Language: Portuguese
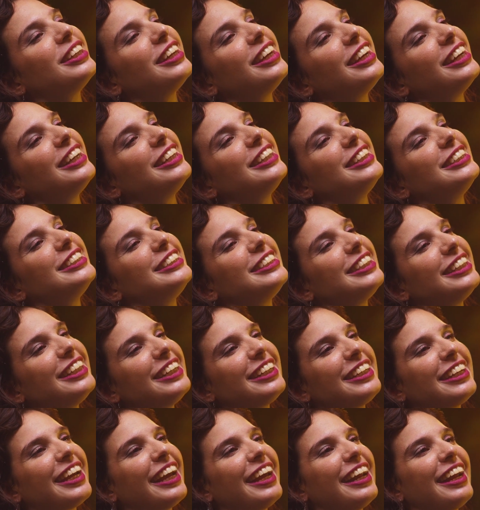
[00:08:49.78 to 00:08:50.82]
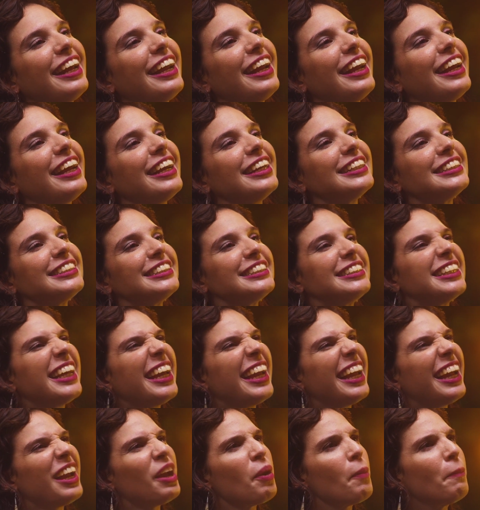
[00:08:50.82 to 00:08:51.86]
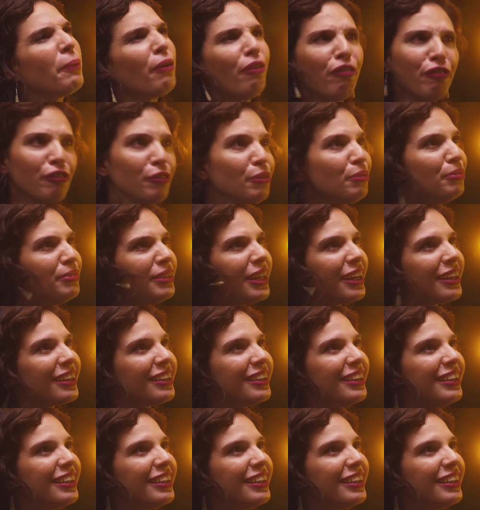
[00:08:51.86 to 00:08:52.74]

Sim. De querer ser profunda.